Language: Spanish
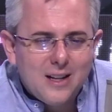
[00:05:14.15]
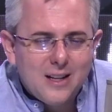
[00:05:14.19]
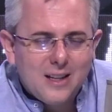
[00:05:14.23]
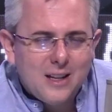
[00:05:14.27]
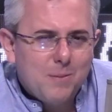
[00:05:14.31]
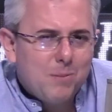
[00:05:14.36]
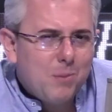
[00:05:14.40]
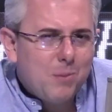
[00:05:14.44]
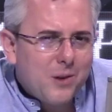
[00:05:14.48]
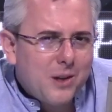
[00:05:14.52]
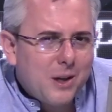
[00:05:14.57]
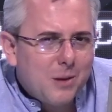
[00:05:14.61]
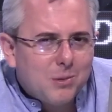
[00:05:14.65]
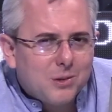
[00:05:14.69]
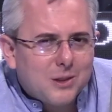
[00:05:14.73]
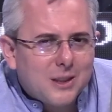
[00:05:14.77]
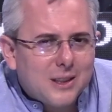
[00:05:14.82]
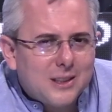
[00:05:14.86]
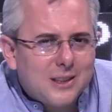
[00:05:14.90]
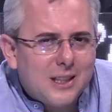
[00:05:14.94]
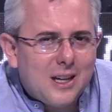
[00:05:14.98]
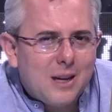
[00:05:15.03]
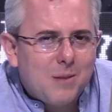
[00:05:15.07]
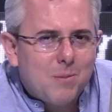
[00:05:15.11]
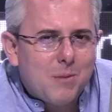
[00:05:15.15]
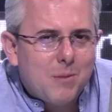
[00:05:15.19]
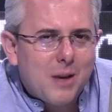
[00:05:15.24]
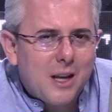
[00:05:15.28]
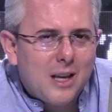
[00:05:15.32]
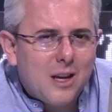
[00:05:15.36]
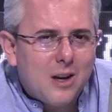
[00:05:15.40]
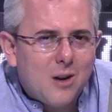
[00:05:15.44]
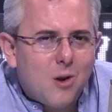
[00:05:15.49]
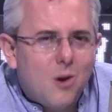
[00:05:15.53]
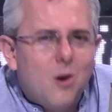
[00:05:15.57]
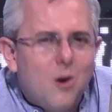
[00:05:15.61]
¿Qué podríamos hacer en
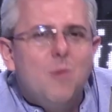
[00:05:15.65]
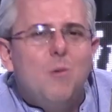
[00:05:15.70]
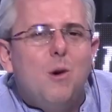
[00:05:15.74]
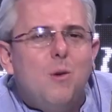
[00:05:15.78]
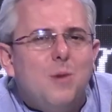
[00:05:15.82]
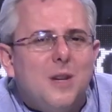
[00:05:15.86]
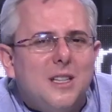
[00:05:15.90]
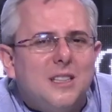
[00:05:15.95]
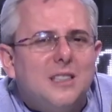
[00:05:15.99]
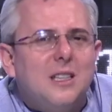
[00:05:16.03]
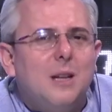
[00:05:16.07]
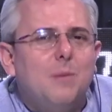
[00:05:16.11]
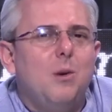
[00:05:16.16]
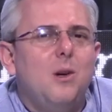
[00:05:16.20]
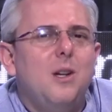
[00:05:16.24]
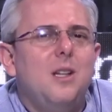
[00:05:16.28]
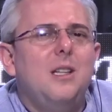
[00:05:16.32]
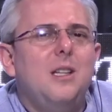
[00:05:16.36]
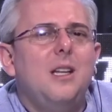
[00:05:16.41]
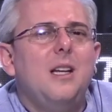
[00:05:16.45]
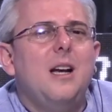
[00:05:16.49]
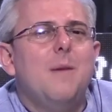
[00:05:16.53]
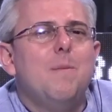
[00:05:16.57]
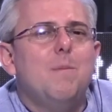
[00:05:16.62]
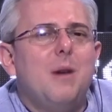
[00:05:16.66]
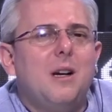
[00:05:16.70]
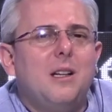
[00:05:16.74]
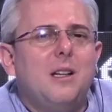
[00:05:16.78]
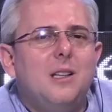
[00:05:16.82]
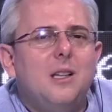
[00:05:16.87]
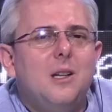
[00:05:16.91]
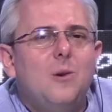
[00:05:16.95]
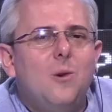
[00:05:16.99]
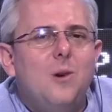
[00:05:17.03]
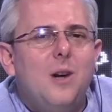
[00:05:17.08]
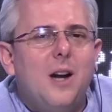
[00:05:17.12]
México? ¿Cómo ves la política en
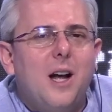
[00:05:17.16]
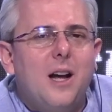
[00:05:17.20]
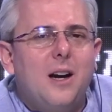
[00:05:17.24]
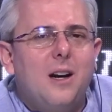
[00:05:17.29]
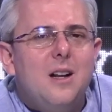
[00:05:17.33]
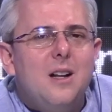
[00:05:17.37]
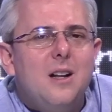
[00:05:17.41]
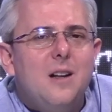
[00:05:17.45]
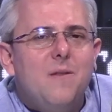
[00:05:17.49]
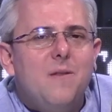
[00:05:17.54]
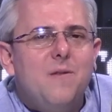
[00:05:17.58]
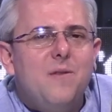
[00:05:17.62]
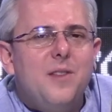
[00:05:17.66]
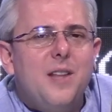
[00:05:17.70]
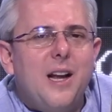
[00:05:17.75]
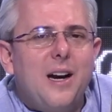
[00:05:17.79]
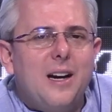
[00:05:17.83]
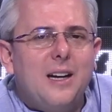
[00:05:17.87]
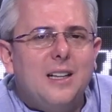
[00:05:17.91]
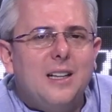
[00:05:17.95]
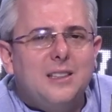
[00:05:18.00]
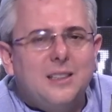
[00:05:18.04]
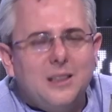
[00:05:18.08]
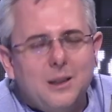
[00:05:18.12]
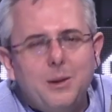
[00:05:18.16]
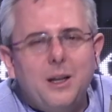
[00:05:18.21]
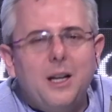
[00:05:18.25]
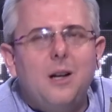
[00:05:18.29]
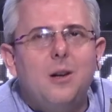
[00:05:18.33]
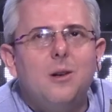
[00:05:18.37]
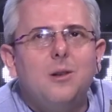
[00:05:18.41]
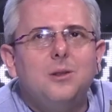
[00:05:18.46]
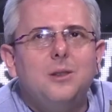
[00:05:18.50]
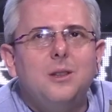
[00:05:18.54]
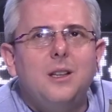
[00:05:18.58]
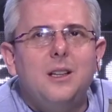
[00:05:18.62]
particular de
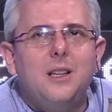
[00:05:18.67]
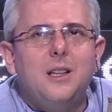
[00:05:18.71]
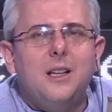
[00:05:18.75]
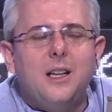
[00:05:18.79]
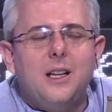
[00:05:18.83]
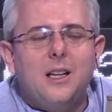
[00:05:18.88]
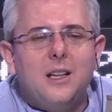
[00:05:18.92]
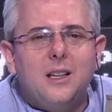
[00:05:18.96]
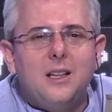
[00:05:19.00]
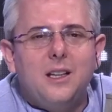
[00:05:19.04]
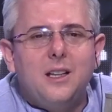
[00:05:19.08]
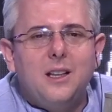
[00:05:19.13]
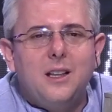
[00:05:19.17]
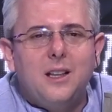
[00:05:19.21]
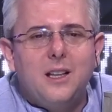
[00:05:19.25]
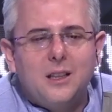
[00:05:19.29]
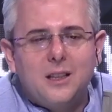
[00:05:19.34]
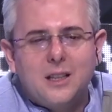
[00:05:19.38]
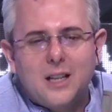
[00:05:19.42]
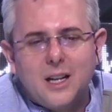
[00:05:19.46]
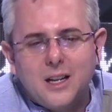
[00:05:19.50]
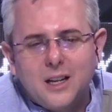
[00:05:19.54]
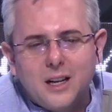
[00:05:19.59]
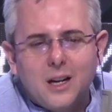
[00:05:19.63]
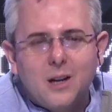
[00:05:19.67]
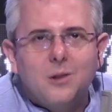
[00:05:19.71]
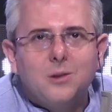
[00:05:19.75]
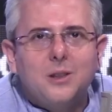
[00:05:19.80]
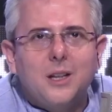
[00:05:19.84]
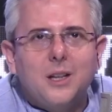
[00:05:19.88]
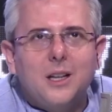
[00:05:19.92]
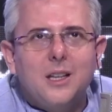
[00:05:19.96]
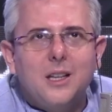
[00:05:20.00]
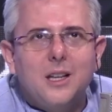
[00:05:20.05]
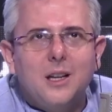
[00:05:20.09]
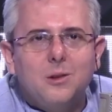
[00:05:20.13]
recibirlos y de, y de tenerlos
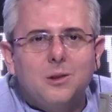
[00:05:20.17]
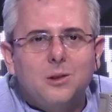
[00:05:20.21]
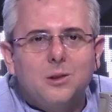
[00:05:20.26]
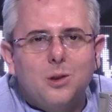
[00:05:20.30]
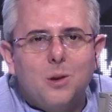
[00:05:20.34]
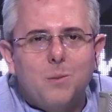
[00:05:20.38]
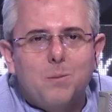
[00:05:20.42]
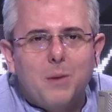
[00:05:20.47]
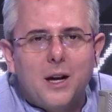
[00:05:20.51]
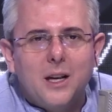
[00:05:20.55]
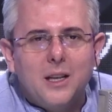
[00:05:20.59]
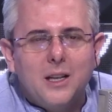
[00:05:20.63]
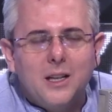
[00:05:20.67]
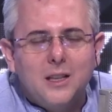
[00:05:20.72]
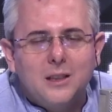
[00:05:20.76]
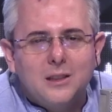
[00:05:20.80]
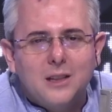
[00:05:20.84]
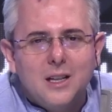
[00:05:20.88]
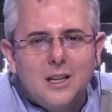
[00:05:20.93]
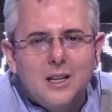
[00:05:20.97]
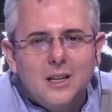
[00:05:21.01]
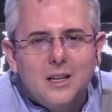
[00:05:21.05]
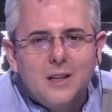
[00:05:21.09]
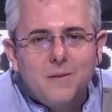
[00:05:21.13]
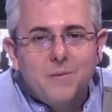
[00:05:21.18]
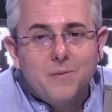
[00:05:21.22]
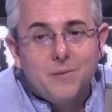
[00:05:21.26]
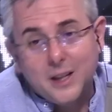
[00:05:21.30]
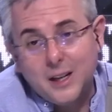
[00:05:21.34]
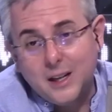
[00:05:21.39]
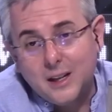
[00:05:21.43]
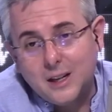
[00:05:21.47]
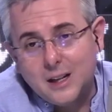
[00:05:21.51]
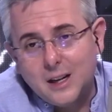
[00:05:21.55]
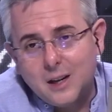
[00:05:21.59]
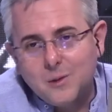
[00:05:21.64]
aquí en nuestro país, de
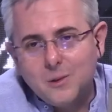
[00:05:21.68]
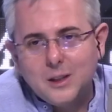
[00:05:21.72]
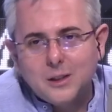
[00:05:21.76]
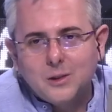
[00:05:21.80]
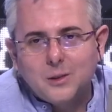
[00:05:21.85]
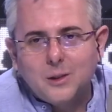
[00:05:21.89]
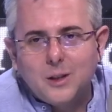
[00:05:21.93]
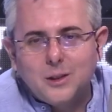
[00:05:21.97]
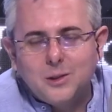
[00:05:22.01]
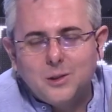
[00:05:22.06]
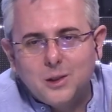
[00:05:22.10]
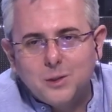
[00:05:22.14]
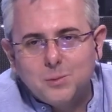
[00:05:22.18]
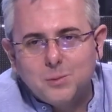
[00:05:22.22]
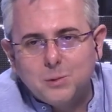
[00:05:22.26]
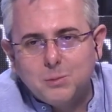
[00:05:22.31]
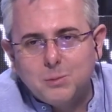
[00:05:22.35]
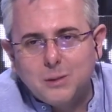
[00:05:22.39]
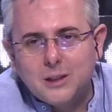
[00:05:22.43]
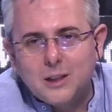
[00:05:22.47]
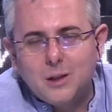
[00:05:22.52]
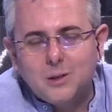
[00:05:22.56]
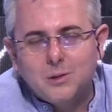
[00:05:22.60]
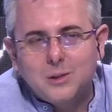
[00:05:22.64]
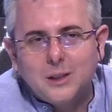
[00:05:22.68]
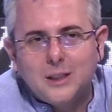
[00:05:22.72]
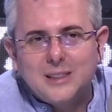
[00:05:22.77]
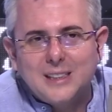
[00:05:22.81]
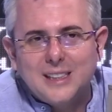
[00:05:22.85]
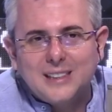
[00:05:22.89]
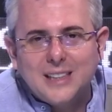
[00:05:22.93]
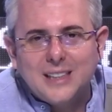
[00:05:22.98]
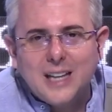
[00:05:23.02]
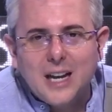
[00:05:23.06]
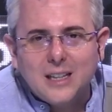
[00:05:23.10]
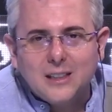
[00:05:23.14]
en algunas ocasiones pues meterlos a
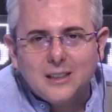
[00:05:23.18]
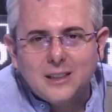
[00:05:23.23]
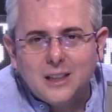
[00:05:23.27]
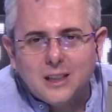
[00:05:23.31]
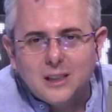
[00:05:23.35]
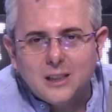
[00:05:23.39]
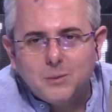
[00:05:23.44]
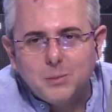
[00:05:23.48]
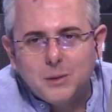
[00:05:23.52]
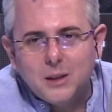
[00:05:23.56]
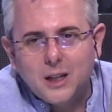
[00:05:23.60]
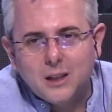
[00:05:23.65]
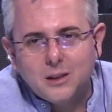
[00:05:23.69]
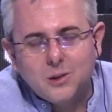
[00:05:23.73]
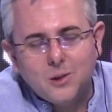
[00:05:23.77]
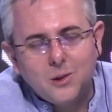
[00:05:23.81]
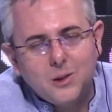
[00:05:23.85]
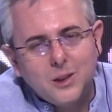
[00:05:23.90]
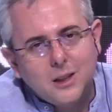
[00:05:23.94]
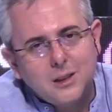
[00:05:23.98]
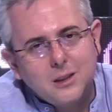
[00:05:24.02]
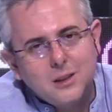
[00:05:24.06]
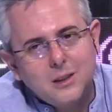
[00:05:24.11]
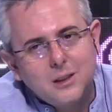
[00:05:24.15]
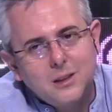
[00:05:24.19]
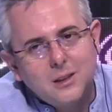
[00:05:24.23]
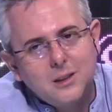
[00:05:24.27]
estas cárceles migratorias?